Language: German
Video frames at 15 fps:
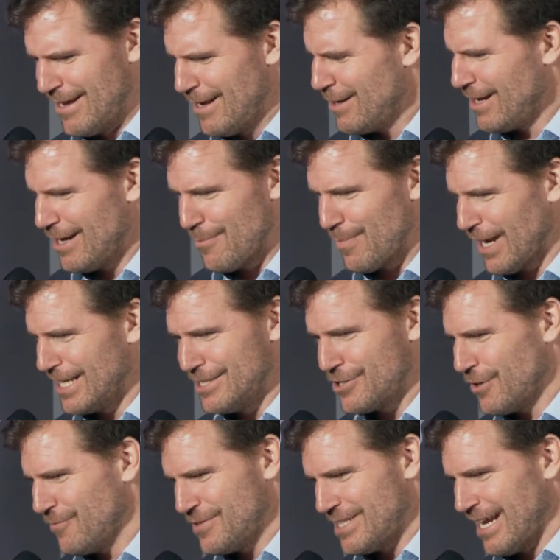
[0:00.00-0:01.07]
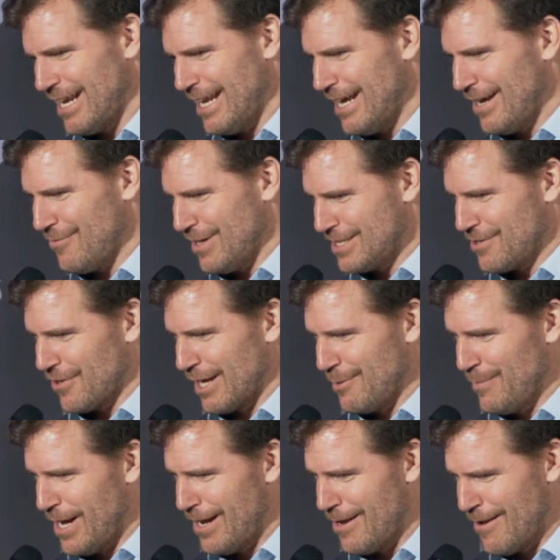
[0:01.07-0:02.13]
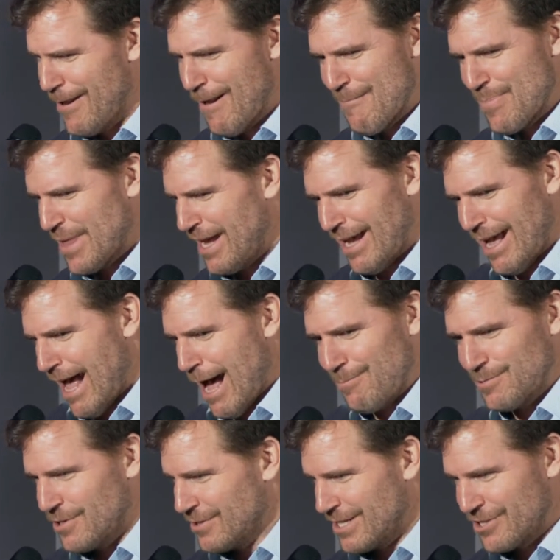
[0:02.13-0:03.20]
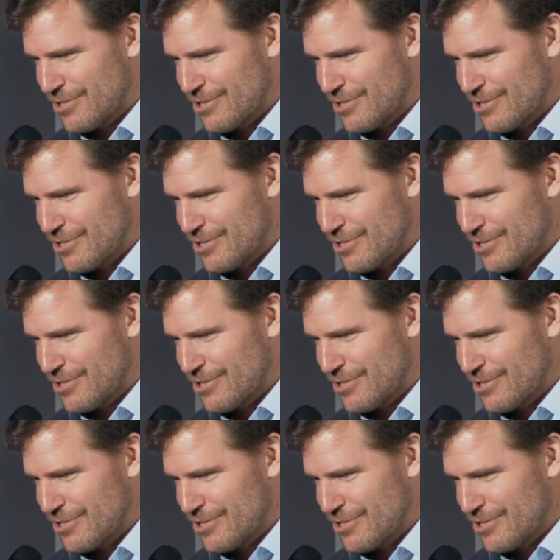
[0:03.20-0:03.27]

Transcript: Brennstoffzelle, was auch immer, absoluter